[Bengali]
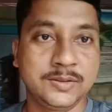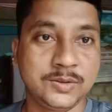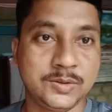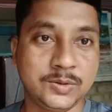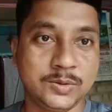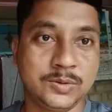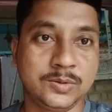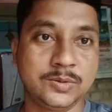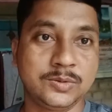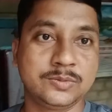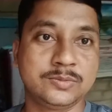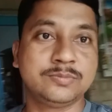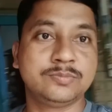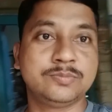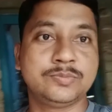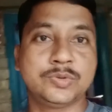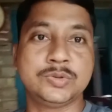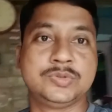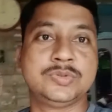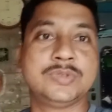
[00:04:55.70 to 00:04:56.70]
তো
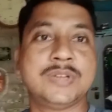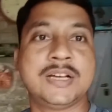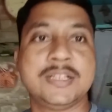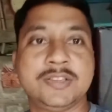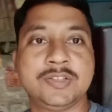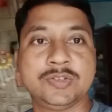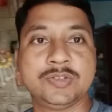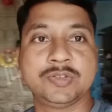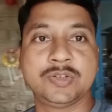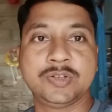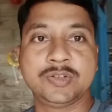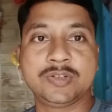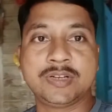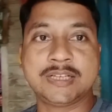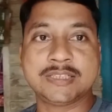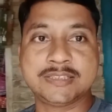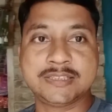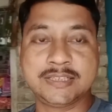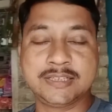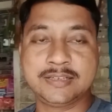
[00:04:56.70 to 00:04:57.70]
প্রচুর আত্মীয় স্বজন
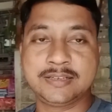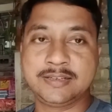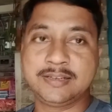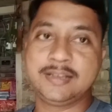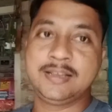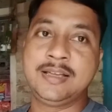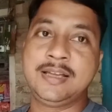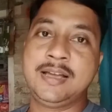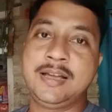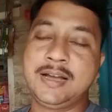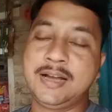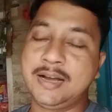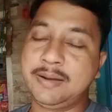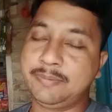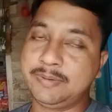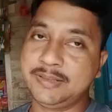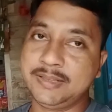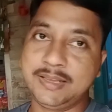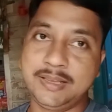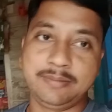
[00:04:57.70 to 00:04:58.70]
আসে
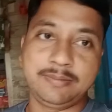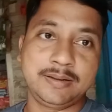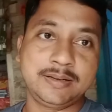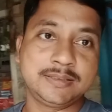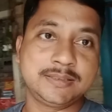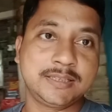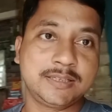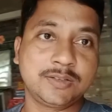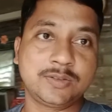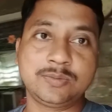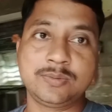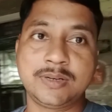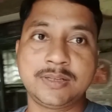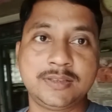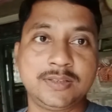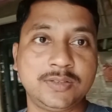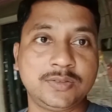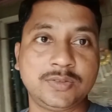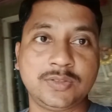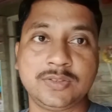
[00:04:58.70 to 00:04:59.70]
আমাদের এবারে সেরকম
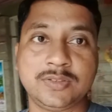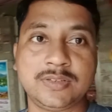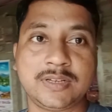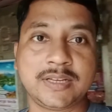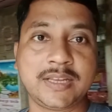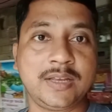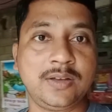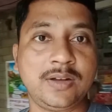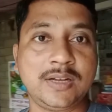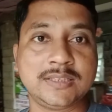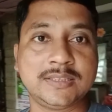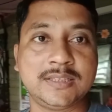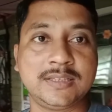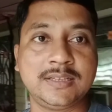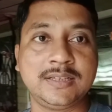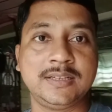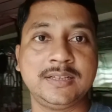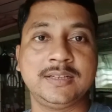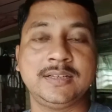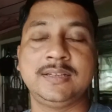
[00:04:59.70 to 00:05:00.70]
আত্মীয় স্বজন কেউ আসে
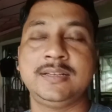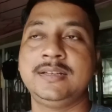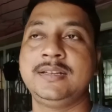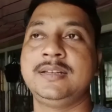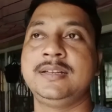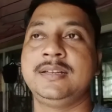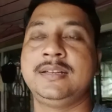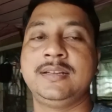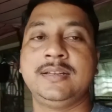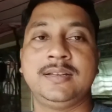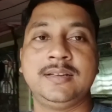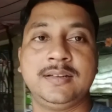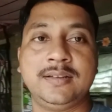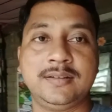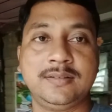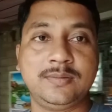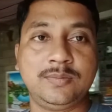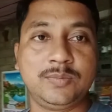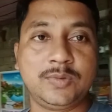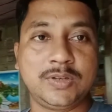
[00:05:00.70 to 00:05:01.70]
না
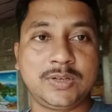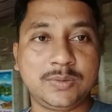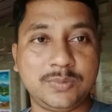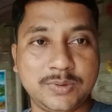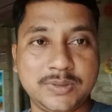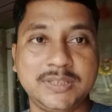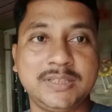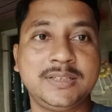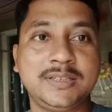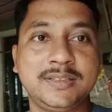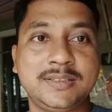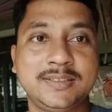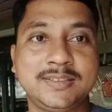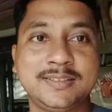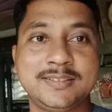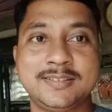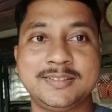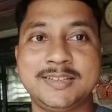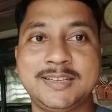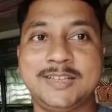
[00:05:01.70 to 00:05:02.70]
মোটামুটি
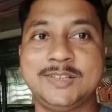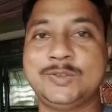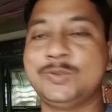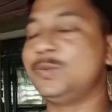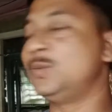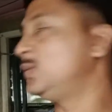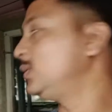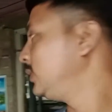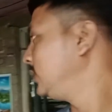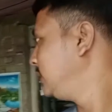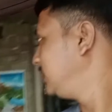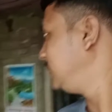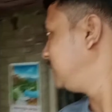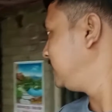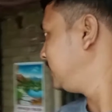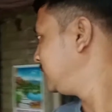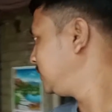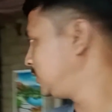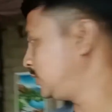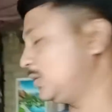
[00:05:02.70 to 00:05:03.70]
কিছু
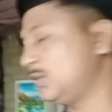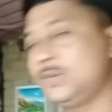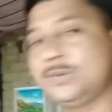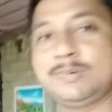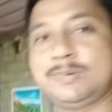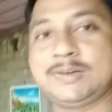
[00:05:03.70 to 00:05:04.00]
ছোট